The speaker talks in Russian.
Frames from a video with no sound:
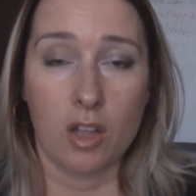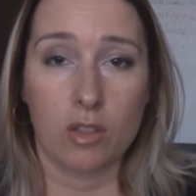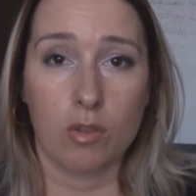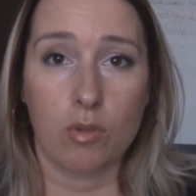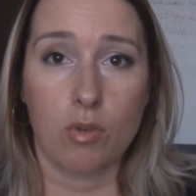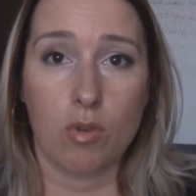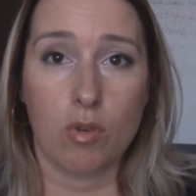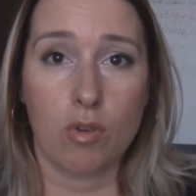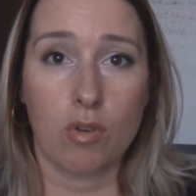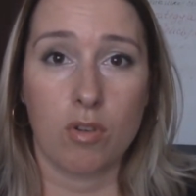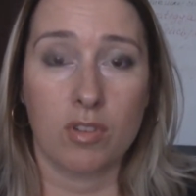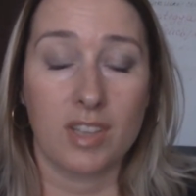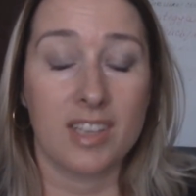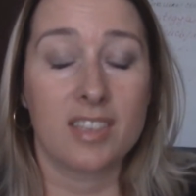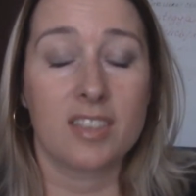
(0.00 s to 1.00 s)

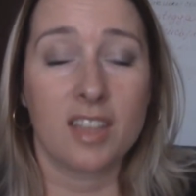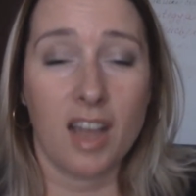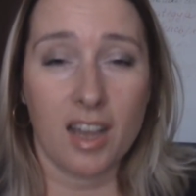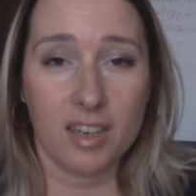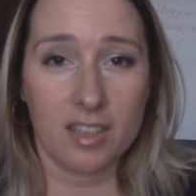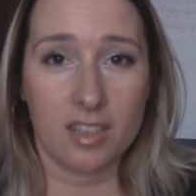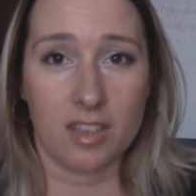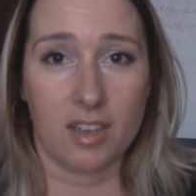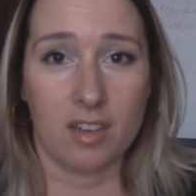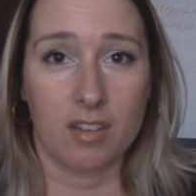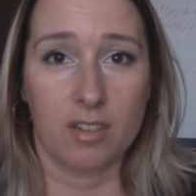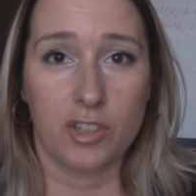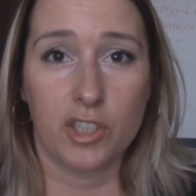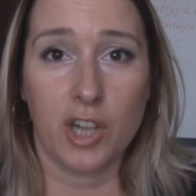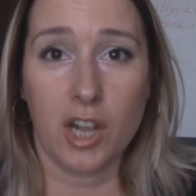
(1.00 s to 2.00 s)
Но на
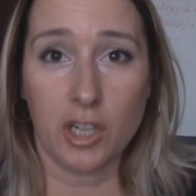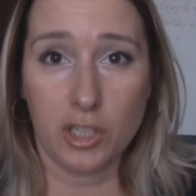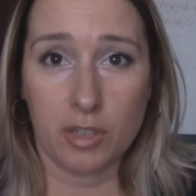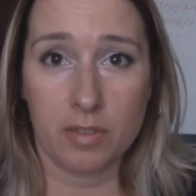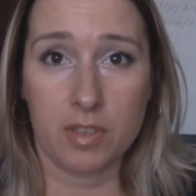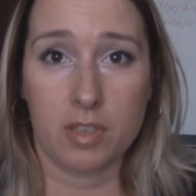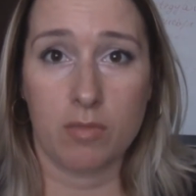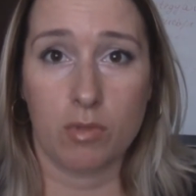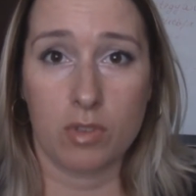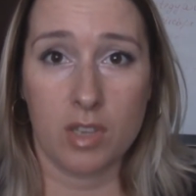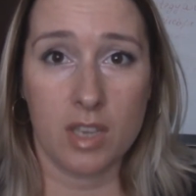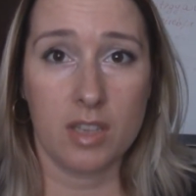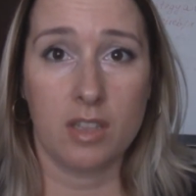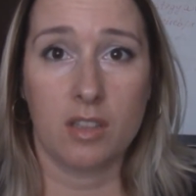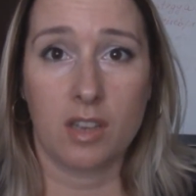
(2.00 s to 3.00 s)
старте чаще всего
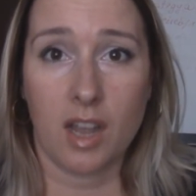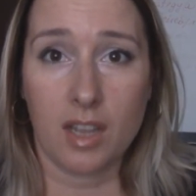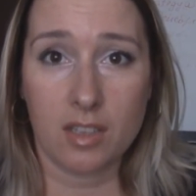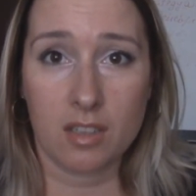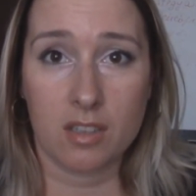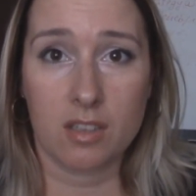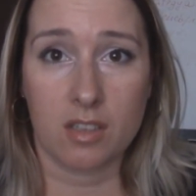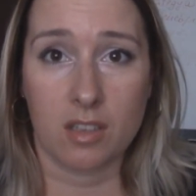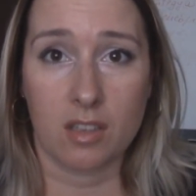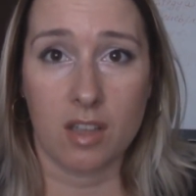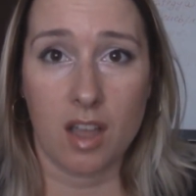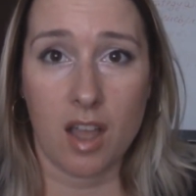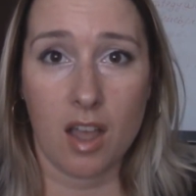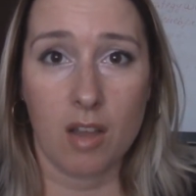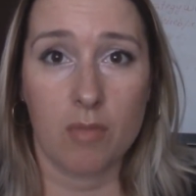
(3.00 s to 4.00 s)
деньги тратятся
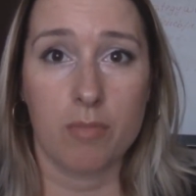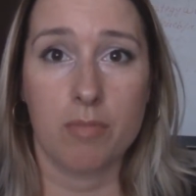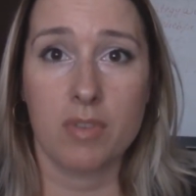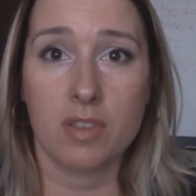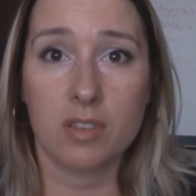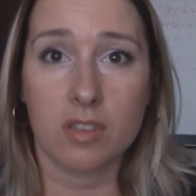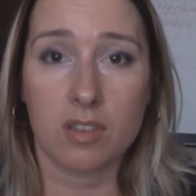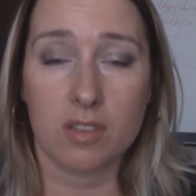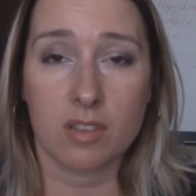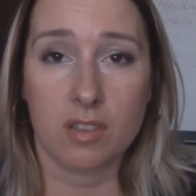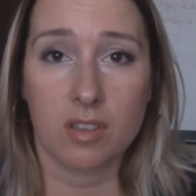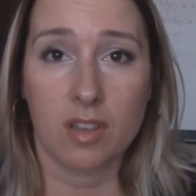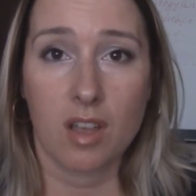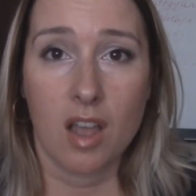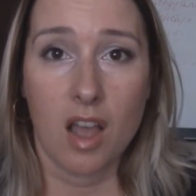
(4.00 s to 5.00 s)
на
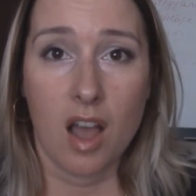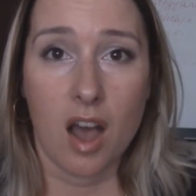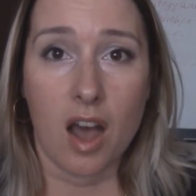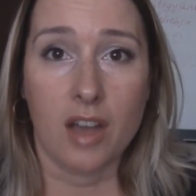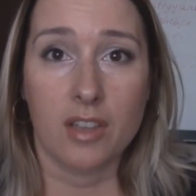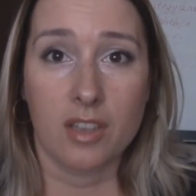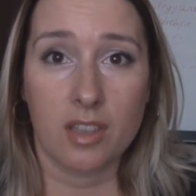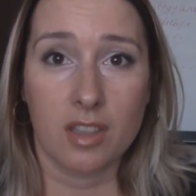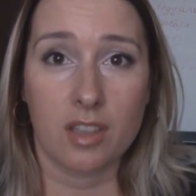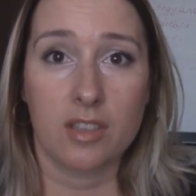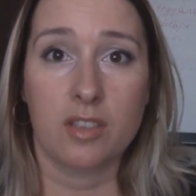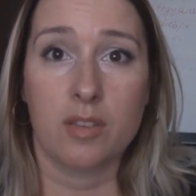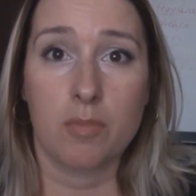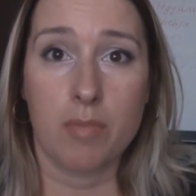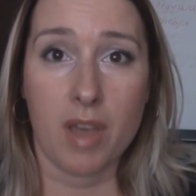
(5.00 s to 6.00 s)
бизнес – а не на
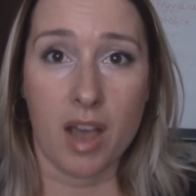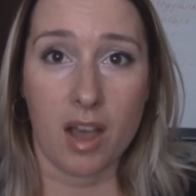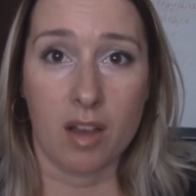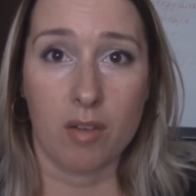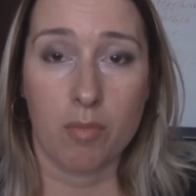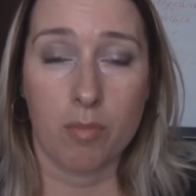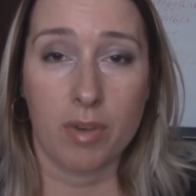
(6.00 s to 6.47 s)
себя.